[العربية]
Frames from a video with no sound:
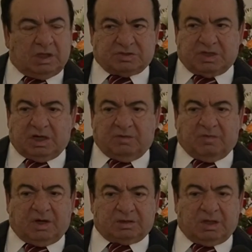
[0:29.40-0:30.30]
السنة
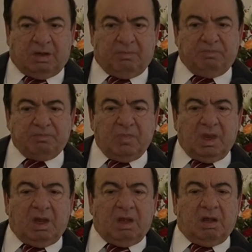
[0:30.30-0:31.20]
الفارطة
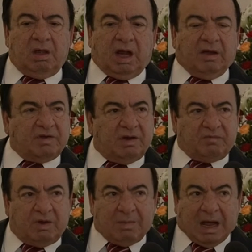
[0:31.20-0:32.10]
آه، حفلين
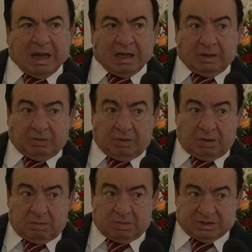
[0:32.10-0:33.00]
في معرض
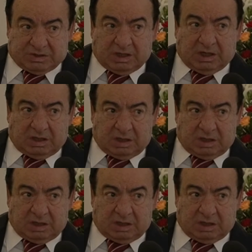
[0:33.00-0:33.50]
مسرح